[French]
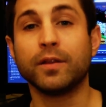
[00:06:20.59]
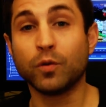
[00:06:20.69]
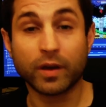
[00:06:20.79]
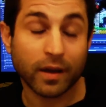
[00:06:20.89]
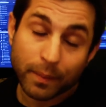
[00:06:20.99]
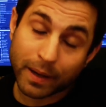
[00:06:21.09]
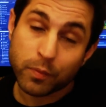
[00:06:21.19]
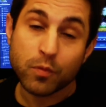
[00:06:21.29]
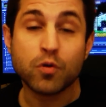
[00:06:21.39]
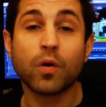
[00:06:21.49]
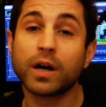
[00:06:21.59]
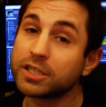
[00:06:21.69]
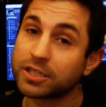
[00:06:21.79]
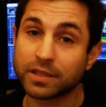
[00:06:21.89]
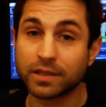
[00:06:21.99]
Donc euh, bah, bon
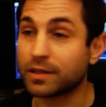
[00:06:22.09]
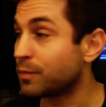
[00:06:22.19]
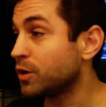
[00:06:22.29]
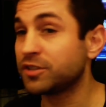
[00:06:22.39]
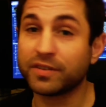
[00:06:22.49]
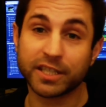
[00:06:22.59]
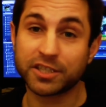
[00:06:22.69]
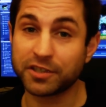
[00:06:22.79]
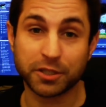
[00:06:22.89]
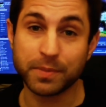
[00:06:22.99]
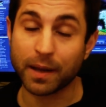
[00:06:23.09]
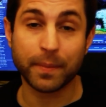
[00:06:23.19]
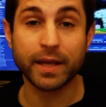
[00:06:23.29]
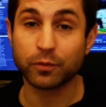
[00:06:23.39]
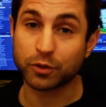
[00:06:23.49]
courage et moi je vais je, m'y
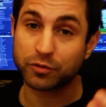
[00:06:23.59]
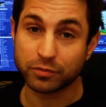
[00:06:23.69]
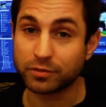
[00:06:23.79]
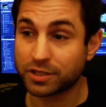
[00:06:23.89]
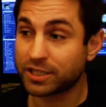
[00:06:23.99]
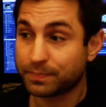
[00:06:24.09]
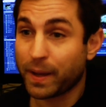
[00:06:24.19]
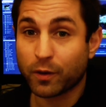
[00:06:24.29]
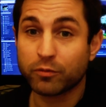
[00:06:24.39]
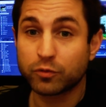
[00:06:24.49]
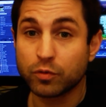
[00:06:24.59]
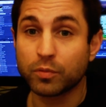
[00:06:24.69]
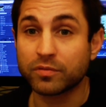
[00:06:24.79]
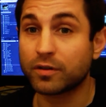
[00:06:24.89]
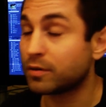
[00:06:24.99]
remets donc j'espère que tout
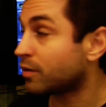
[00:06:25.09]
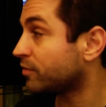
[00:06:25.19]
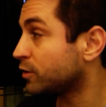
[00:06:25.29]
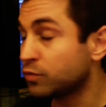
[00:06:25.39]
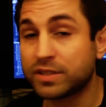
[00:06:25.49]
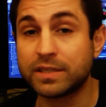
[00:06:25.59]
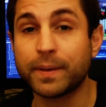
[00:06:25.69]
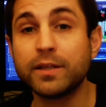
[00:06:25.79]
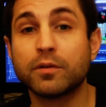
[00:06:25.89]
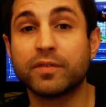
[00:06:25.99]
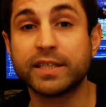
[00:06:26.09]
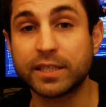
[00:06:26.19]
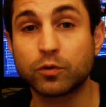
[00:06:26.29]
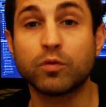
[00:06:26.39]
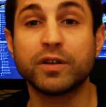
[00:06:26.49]
le monde va, on va tous s'y mettre et on va
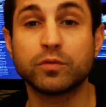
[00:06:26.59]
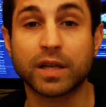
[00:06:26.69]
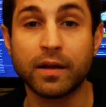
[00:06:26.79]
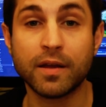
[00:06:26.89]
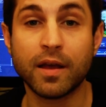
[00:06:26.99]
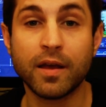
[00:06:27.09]
essayer de trouver tout ça.